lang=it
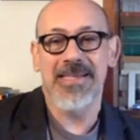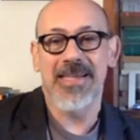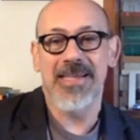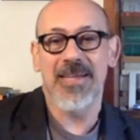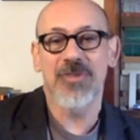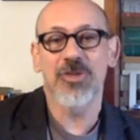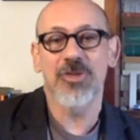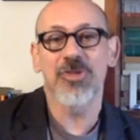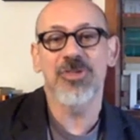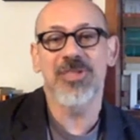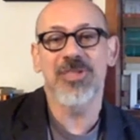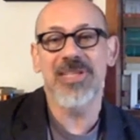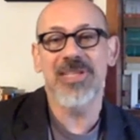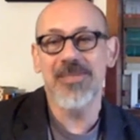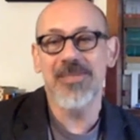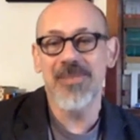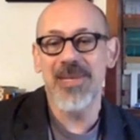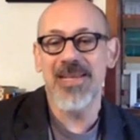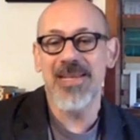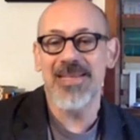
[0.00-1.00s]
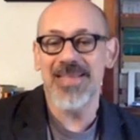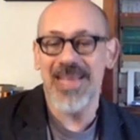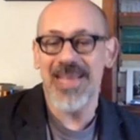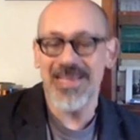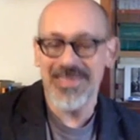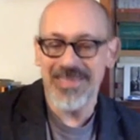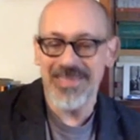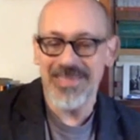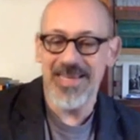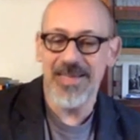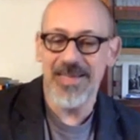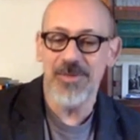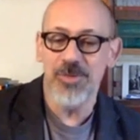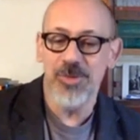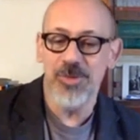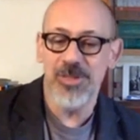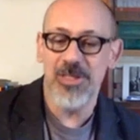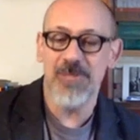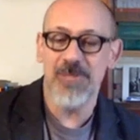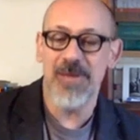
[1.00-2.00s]
la sostenibilità sia in
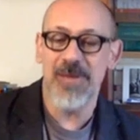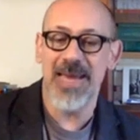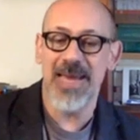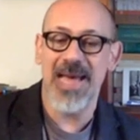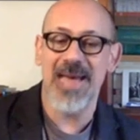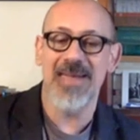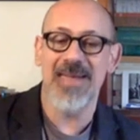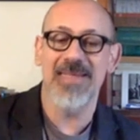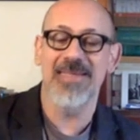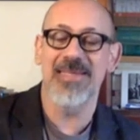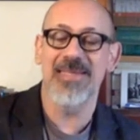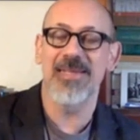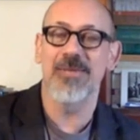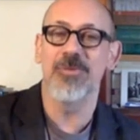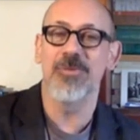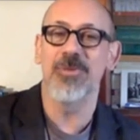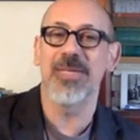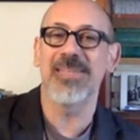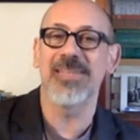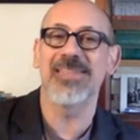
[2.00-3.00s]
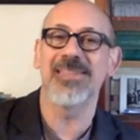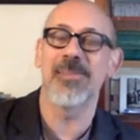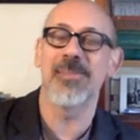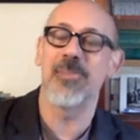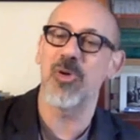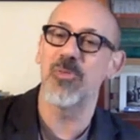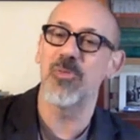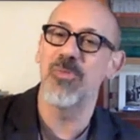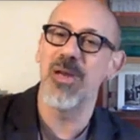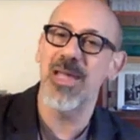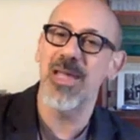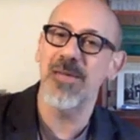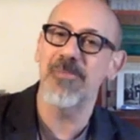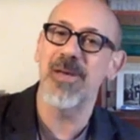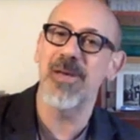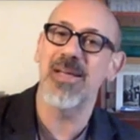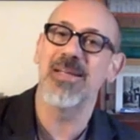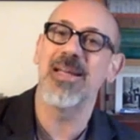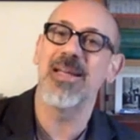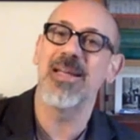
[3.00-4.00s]
ultima analisi un grande
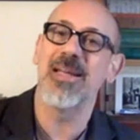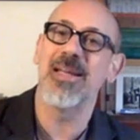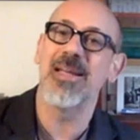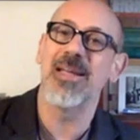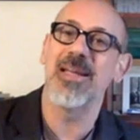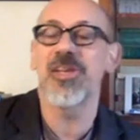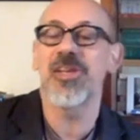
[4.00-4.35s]
problema la